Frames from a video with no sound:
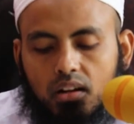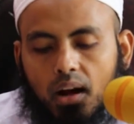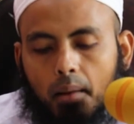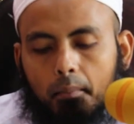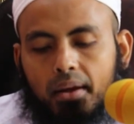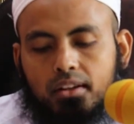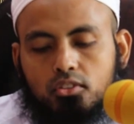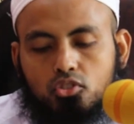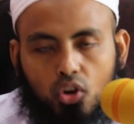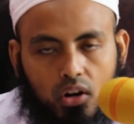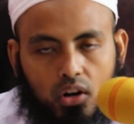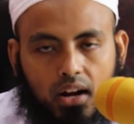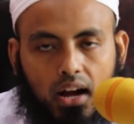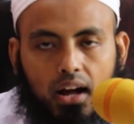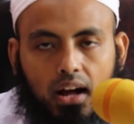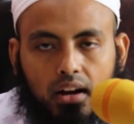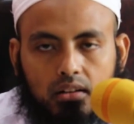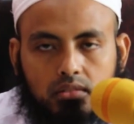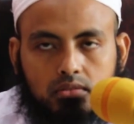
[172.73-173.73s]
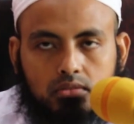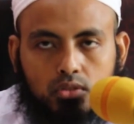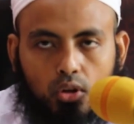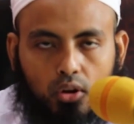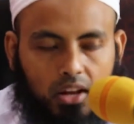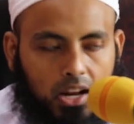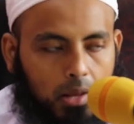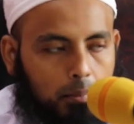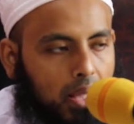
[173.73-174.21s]
আমার দরকার
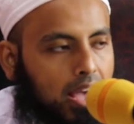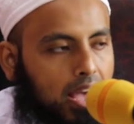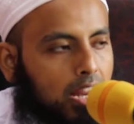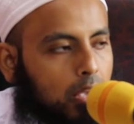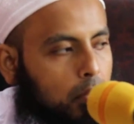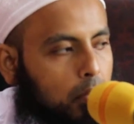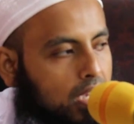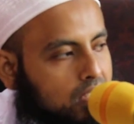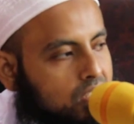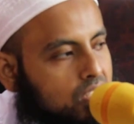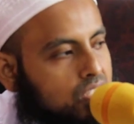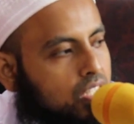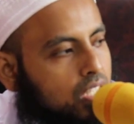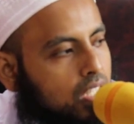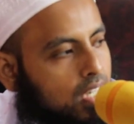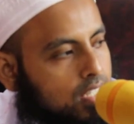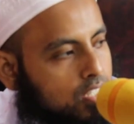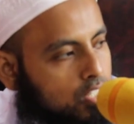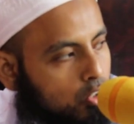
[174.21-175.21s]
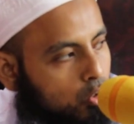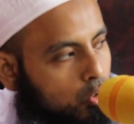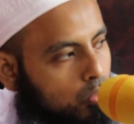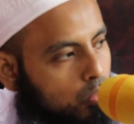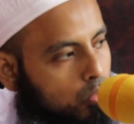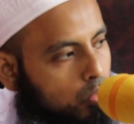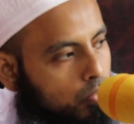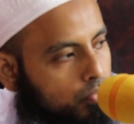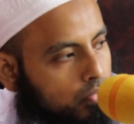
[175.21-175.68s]
তখন আমি আলেমের কাছে জিজ্ঞাসা
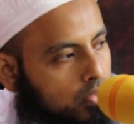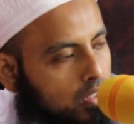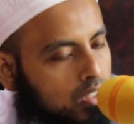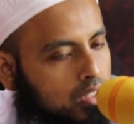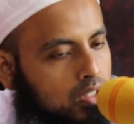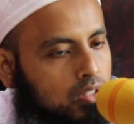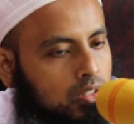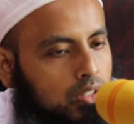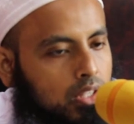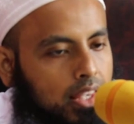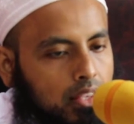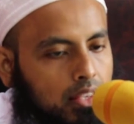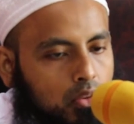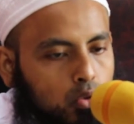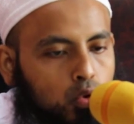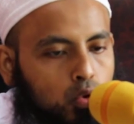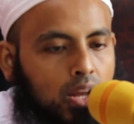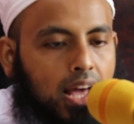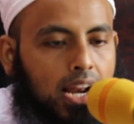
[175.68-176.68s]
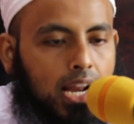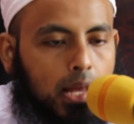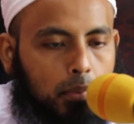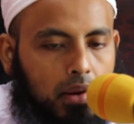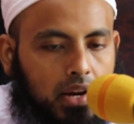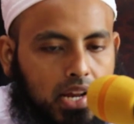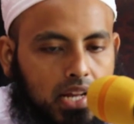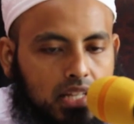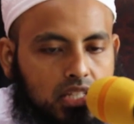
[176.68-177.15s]
করব। কোন
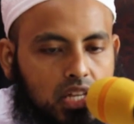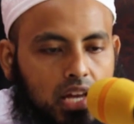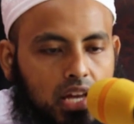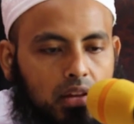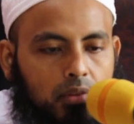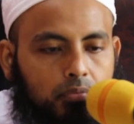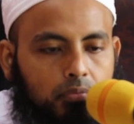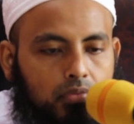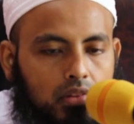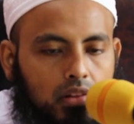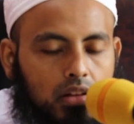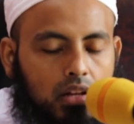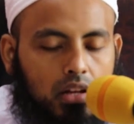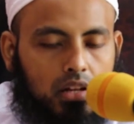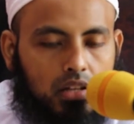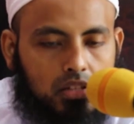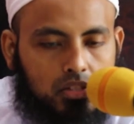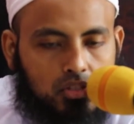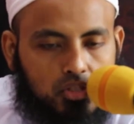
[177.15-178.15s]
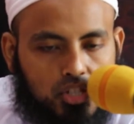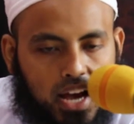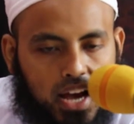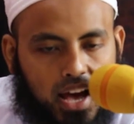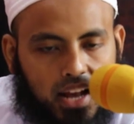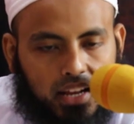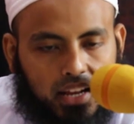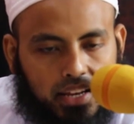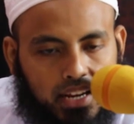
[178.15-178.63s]
আলেমের কাছে
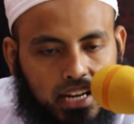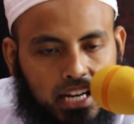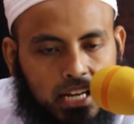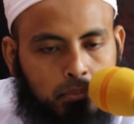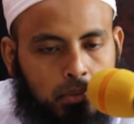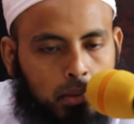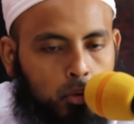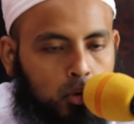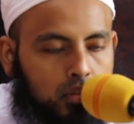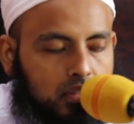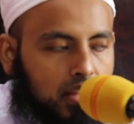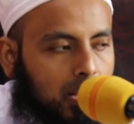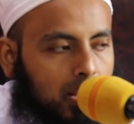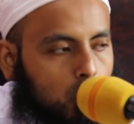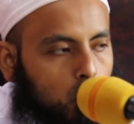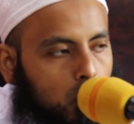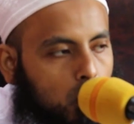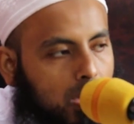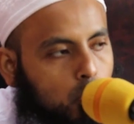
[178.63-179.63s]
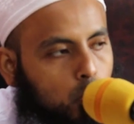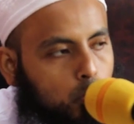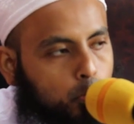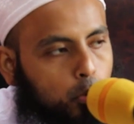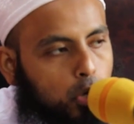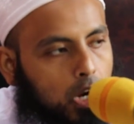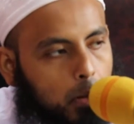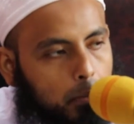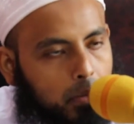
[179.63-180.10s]
যার ইলম এবং তাকোয়ার
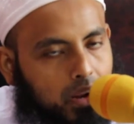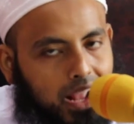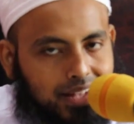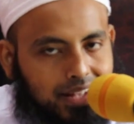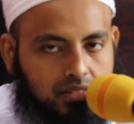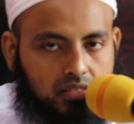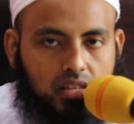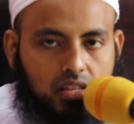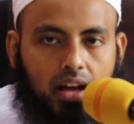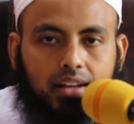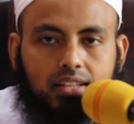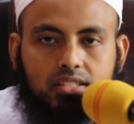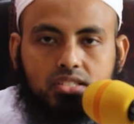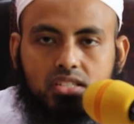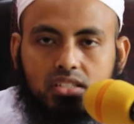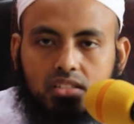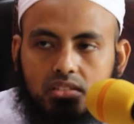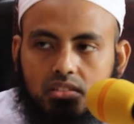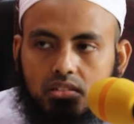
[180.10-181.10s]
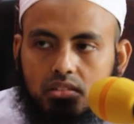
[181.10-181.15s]
উপর আমার আস্থা আছে